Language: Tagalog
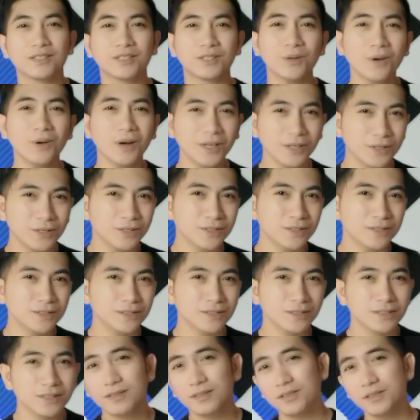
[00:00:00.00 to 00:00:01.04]
So ngayon,
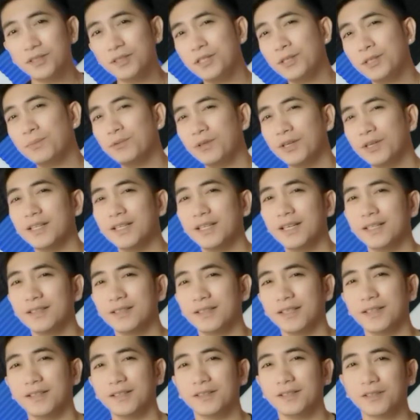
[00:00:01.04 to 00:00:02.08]
sisimulan
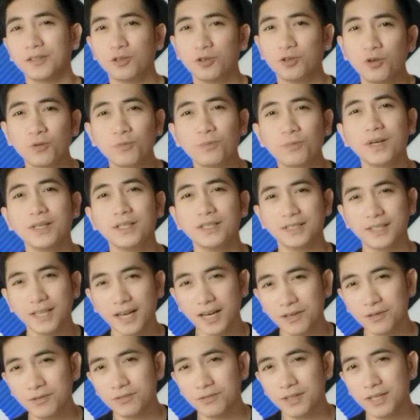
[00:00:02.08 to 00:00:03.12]
natin kung
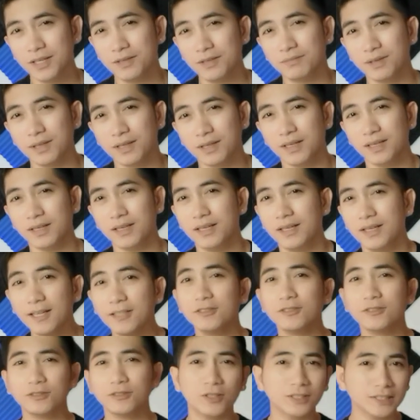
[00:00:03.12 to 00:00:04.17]
magkano nga ba
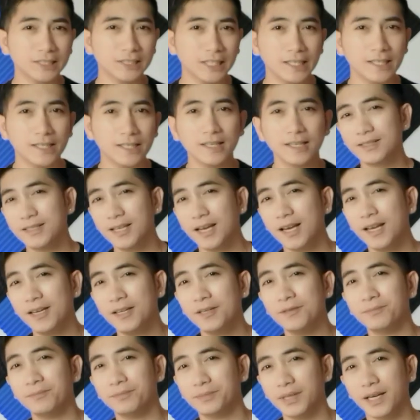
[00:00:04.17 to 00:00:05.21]
ang total
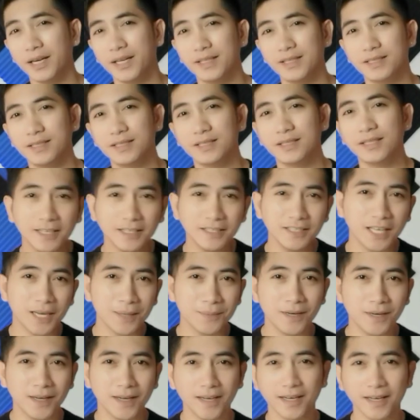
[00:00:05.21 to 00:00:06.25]
selling price ng
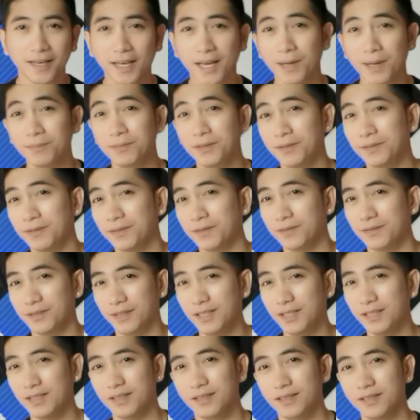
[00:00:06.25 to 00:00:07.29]
Yamaha
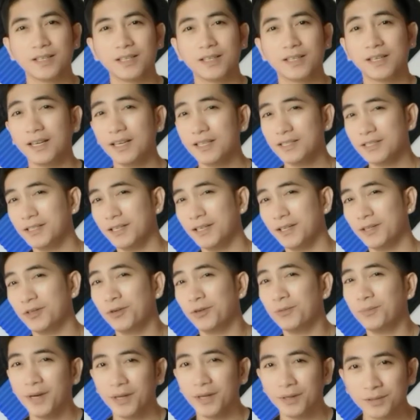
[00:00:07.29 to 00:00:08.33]
MT-15. Kasi
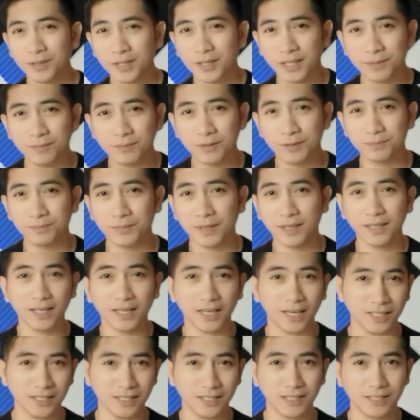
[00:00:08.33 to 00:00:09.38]
kung meron ka namang pang
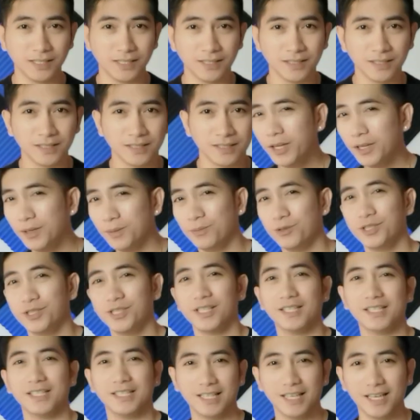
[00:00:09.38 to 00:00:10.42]
cash, pwede mo
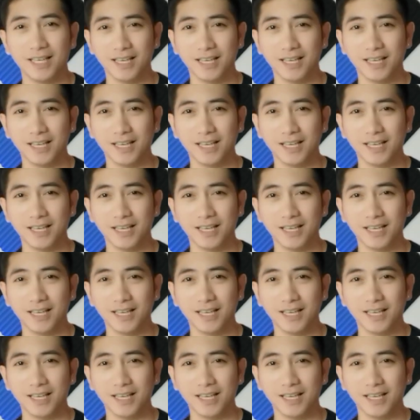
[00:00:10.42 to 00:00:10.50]
siyang